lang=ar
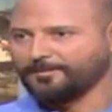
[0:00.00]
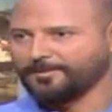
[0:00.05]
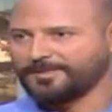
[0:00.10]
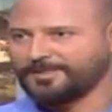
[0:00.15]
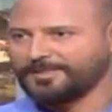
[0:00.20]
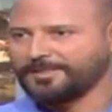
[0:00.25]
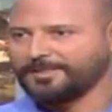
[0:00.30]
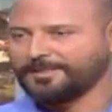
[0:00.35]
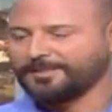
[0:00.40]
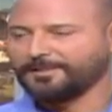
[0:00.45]

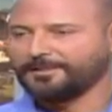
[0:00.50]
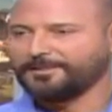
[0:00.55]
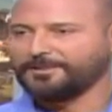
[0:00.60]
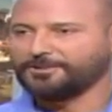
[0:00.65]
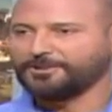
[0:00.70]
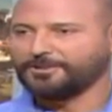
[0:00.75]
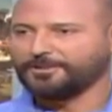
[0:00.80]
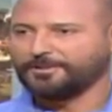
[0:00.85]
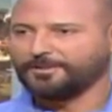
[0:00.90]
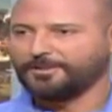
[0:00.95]
بصير
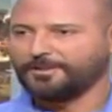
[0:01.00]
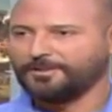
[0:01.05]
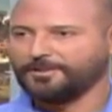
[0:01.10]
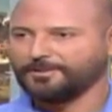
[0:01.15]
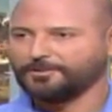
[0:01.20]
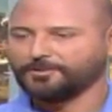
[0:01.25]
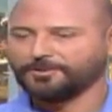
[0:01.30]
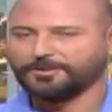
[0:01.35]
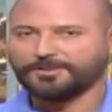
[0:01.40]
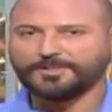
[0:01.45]
نتيجة
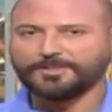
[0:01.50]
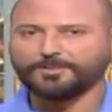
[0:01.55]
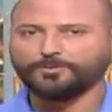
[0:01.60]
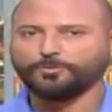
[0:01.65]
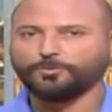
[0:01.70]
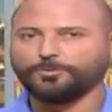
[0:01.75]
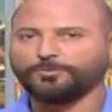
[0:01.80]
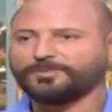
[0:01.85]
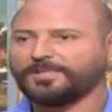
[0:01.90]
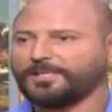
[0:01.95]
الكورتيزون
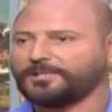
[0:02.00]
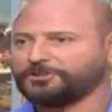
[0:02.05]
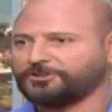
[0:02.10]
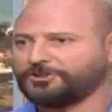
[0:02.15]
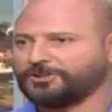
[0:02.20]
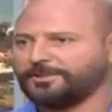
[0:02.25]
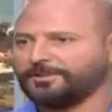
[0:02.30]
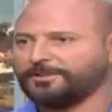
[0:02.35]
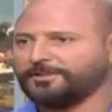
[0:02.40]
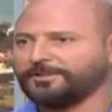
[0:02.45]
وبيفتح
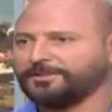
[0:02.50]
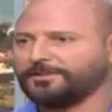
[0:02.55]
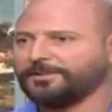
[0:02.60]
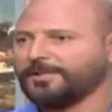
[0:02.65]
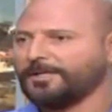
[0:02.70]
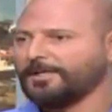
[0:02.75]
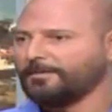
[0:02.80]
الشهية